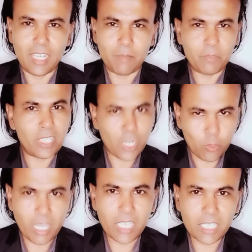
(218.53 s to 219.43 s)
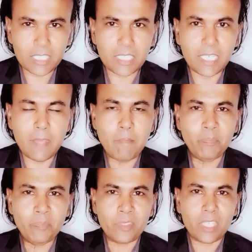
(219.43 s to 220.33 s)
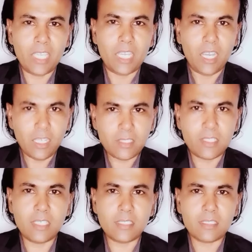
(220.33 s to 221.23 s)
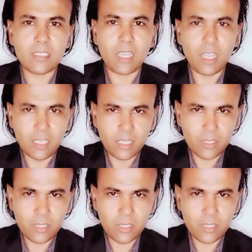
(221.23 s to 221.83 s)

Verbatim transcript: आपकी रहनुमाई करती है कि हर चीज़ हर